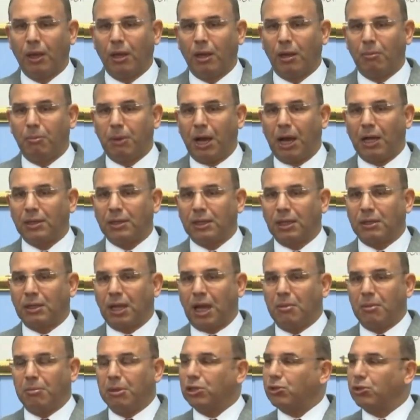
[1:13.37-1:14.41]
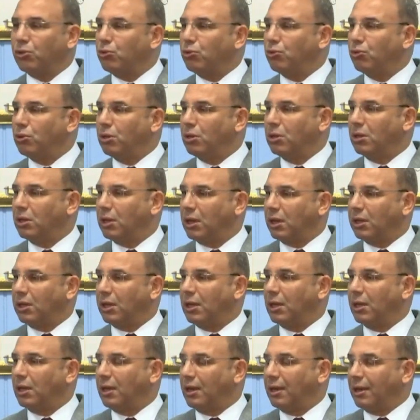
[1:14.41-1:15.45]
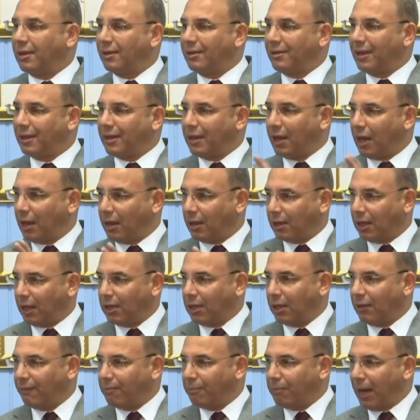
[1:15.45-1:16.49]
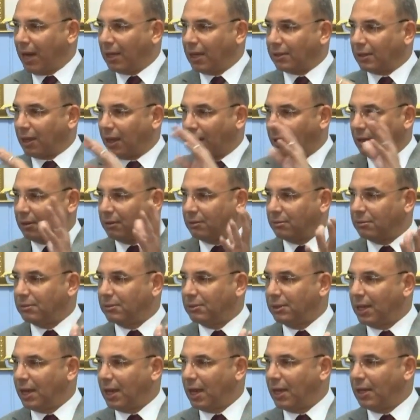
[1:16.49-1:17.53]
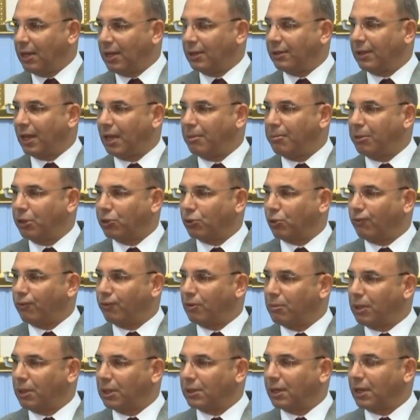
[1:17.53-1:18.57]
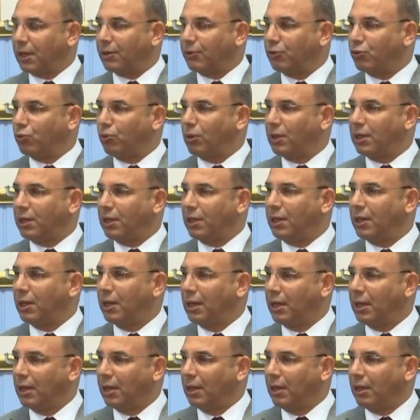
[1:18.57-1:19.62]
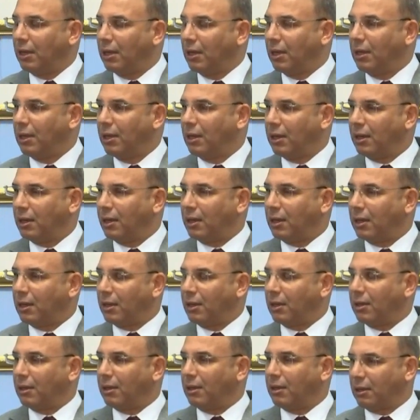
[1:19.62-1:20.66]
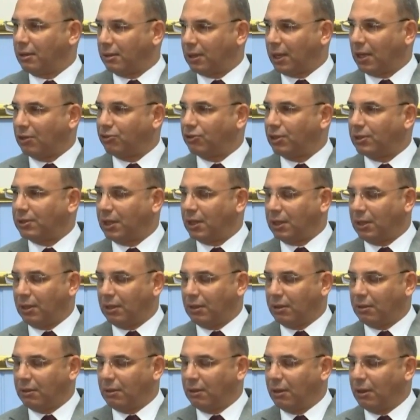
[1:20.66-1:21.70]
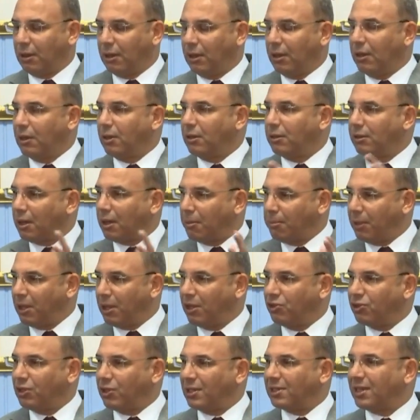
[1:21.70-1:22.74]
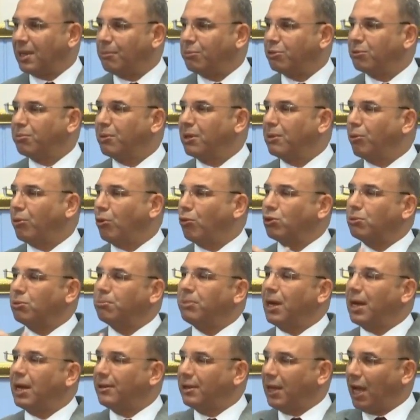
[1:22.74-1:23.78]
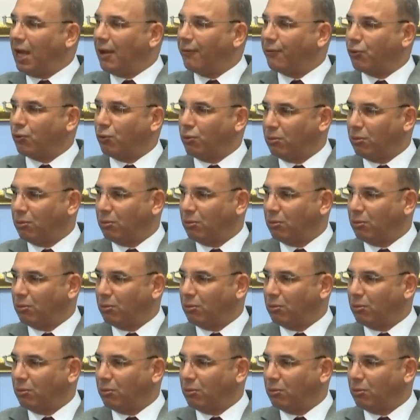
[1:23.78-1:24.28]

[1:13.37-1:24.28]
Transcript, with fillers: المحطه تاع المترو رانا درناها يعني محطه النهائيه تاع المترو في المطار الدولي آه، تاع الجزائر تم انجازها باش ما نبقوش من بعد نحفروا